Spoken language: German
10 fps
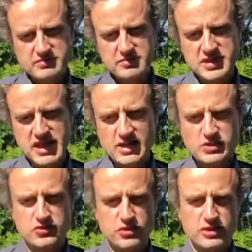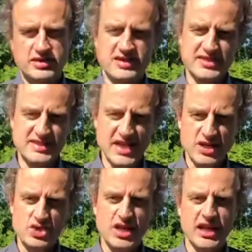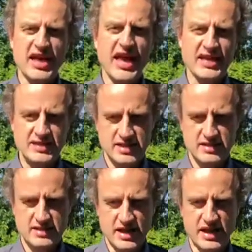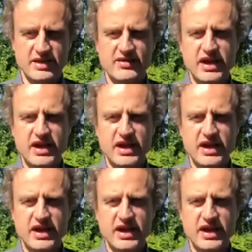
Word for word: mich dazu führt, dass ich sehr stark geängstigt sein kann,